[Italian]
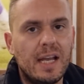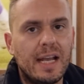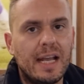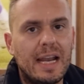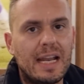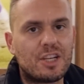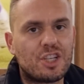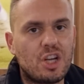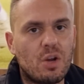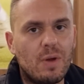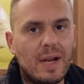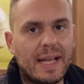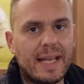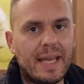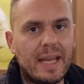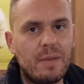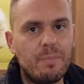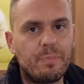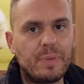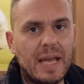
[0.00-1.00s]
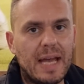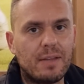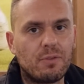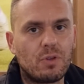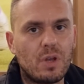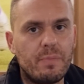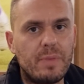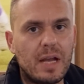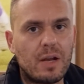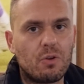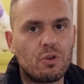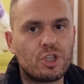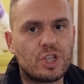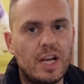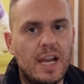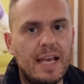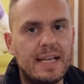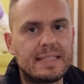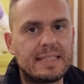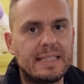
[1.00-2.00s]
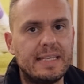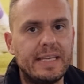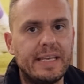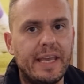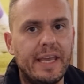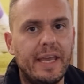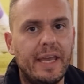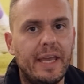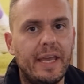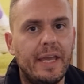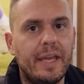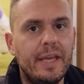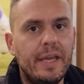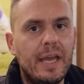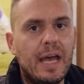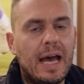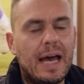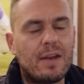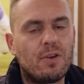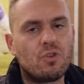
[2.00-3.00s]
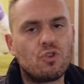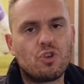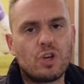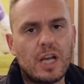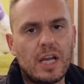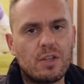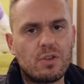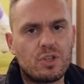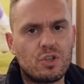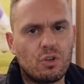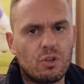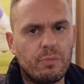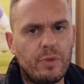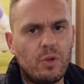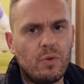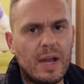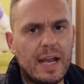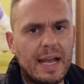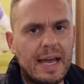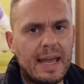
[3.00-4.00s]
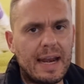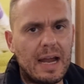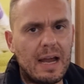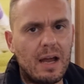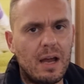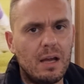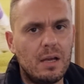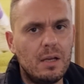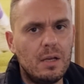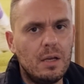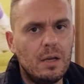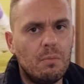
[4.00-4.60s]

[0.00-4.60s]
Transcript: che lascia qualche rimpianto ai biancocelesti che hanno giocato secondo me una gara